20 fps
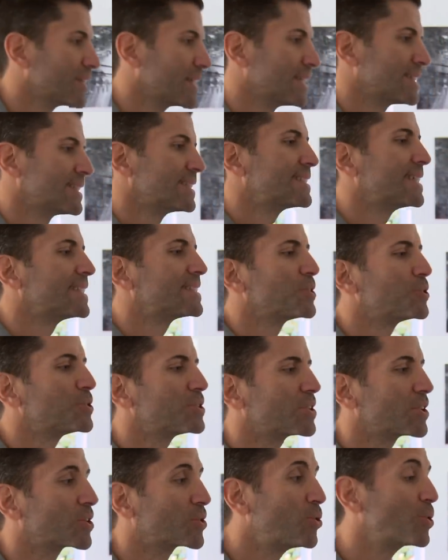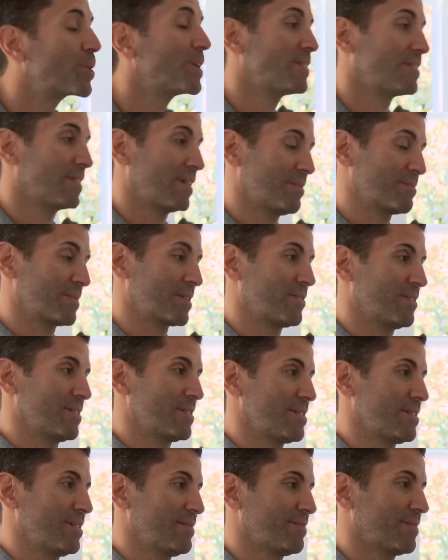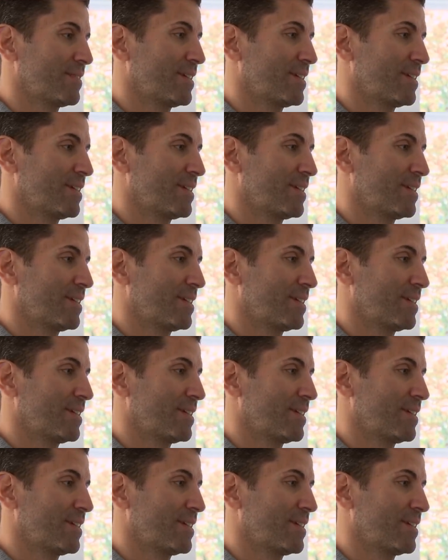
Das ist jetzt unsere Cookie-Time quasi.